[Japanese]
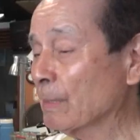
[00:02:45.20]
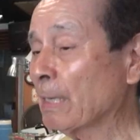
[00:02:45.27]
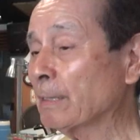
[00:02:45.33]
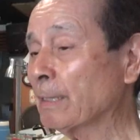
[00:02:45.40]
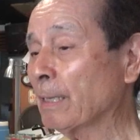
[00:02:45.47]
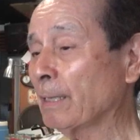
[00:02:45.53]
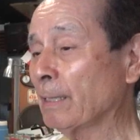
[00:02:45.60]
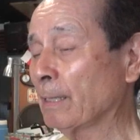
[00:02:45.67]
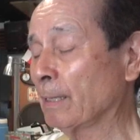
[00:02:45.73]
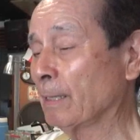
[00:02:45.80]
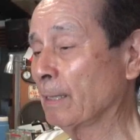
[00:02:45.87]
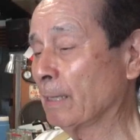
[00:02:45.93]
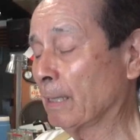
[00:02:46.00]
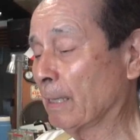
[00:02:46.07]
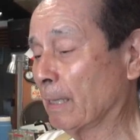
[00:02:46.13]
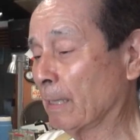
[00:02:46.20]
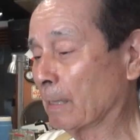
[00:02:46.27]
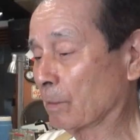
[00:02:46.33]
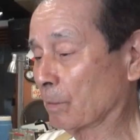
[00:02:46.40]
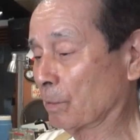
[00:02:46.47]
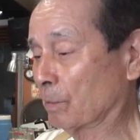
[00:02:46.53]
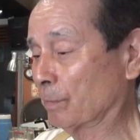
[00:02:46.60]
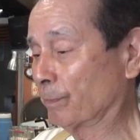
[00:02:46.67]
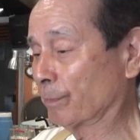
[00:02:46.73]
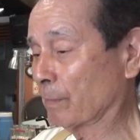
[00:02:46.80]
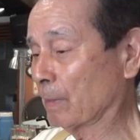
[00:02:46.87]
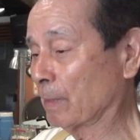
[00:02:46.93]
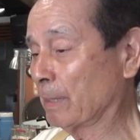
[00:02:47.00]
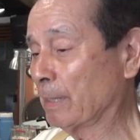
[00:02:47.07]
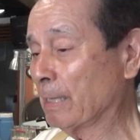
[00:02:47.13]
大体あの
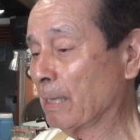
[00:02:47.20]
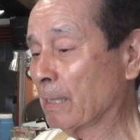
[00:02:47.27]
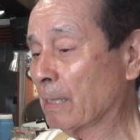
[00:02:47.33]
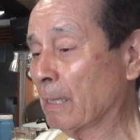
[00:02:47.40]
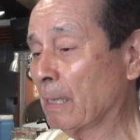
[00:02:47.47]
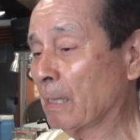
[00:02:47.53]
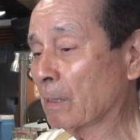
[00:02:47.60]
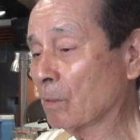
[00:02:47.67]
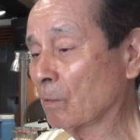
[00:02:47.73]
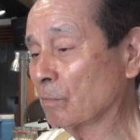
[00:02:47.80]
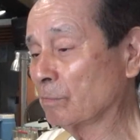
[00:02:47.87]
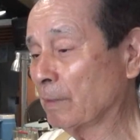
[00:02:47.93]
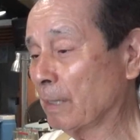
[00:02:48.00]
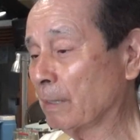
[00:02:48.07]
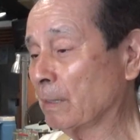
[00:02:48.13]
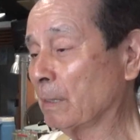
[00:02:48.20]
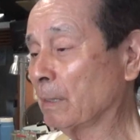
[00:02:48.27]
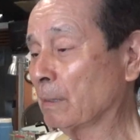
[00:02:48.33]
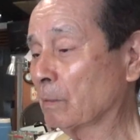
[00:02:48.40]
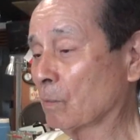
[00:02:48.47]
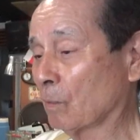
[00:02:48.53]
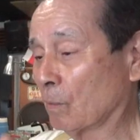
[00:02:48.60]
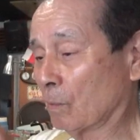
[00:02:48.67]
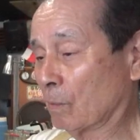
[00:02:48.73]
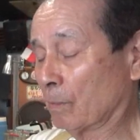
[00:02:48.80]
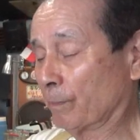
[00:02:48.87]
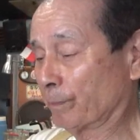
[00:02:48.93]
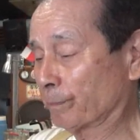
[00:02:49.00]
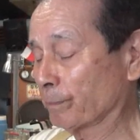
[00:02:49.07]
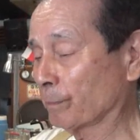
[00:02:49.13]
リアカーの上に
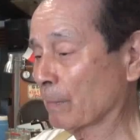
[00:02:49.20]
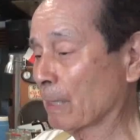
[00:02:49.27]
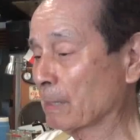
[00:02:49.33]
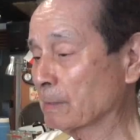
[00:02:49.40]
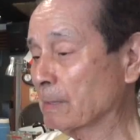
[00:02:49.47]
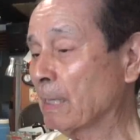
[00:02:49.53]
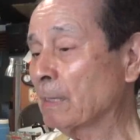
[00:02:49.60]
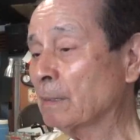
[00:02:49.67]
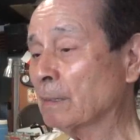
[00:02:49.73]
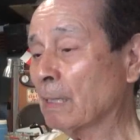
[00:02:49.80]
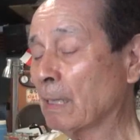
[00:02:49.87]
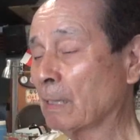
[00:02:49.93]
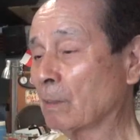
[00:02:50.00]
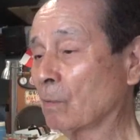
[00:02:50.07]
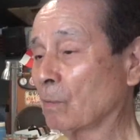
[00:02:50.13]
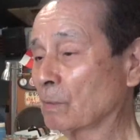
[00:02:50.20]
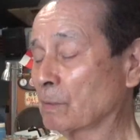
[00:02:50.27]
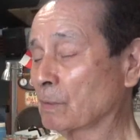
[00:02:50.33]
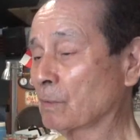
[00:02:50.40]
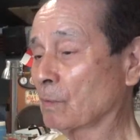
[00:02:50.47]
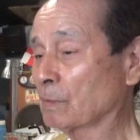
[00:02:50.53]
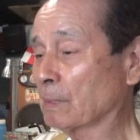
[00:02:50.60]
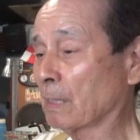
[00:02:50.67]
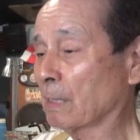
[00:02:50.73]
こう3体のお地蔵